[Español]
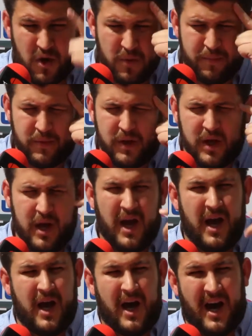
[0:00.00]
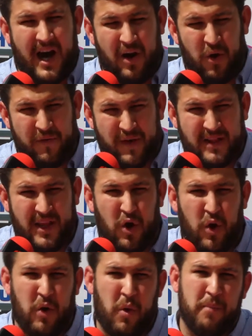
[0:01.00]
de Poliatillo, a los
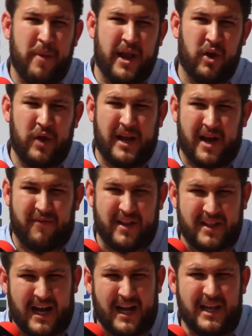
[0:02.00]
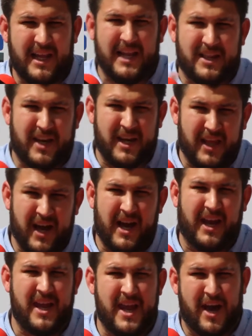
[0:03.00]
efectivos de bomberos del Cafetal y la
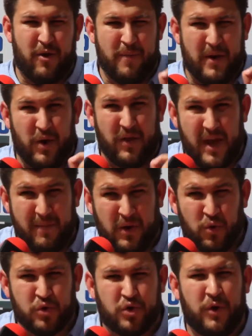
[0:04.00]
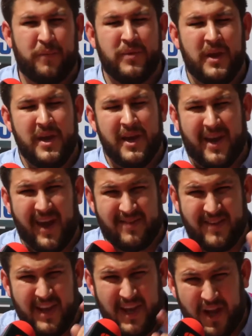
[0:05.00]
Trinidad que llegaron en menos de 10 minutos,
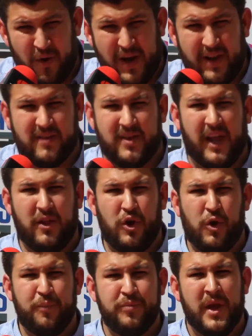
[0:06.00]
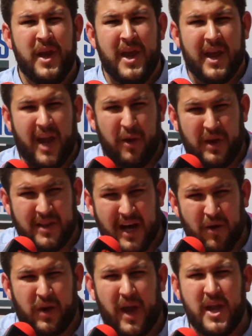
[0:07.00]
que extinguieron el incendio,
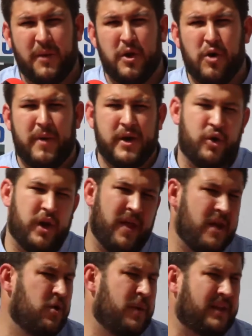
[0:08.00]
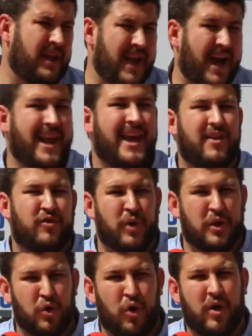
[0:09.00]
que evitaron que haya habido mayores daños
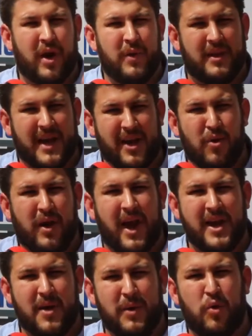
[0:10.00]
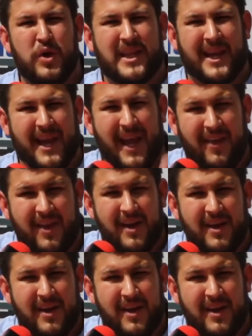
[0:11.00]
materiales y sobre todo que evitaron que haya habido una